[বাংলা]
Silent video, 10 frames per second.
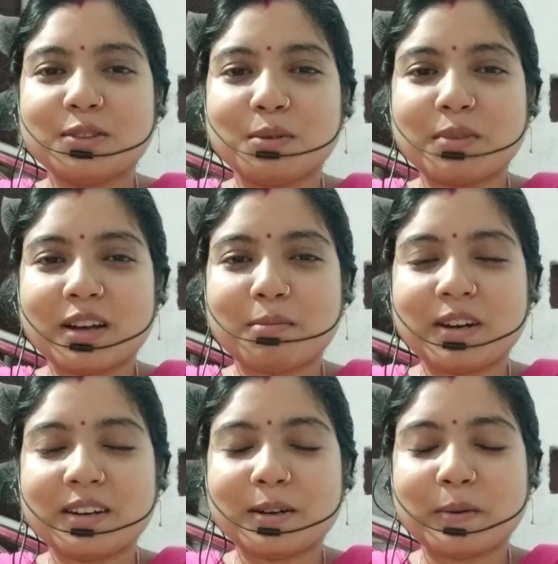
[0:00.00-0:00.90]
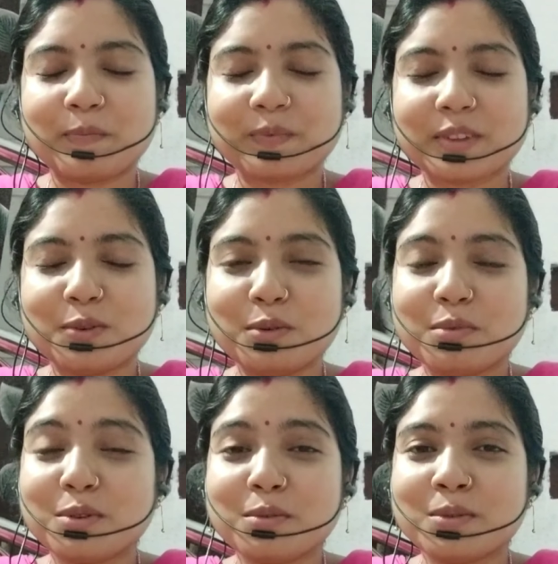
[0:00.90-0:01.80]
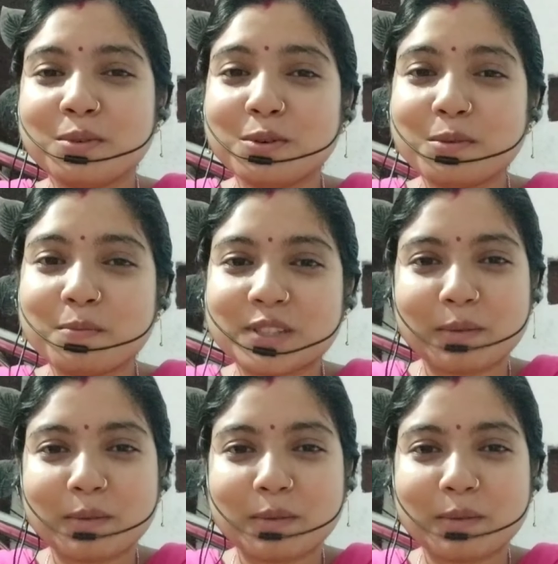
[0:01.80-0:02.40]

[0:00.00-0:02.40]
তোমরা আমার খুব খুব খুব